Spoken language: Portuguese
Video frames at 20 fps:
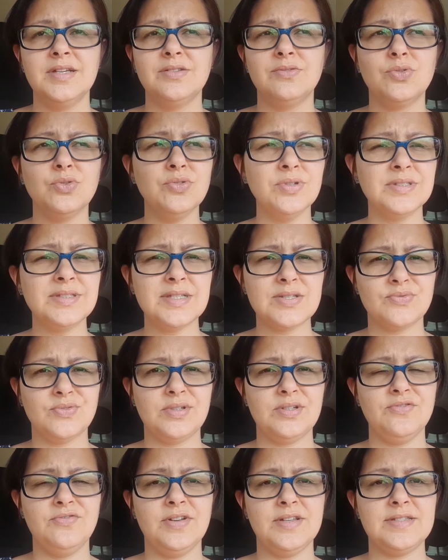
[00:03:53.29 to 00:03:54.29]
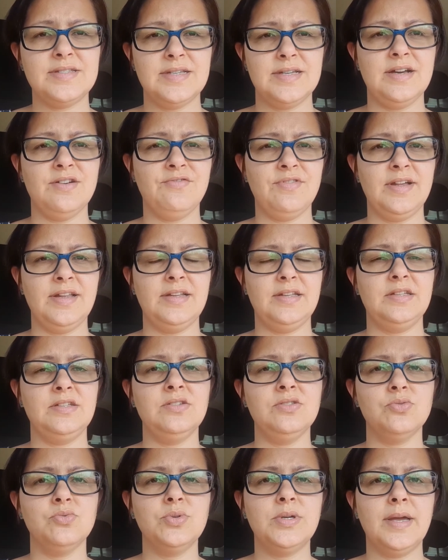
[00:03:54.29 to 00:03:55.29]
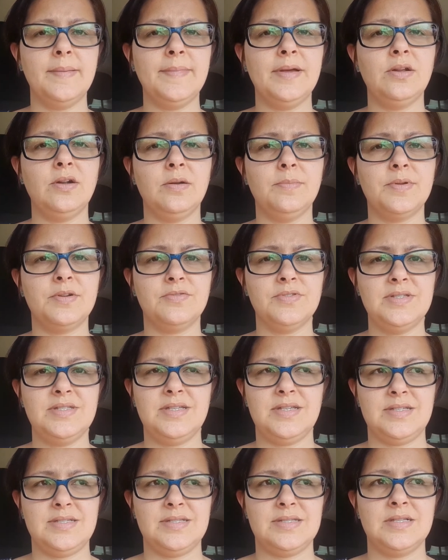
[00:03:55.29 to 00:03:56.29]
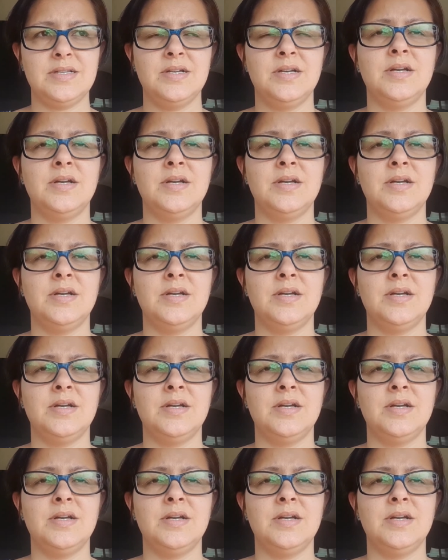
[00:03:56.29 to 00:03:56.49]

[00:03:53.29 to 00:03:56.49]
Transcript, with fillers: Tudo que vocês forem fazer, avalie o que é melhor para vocês.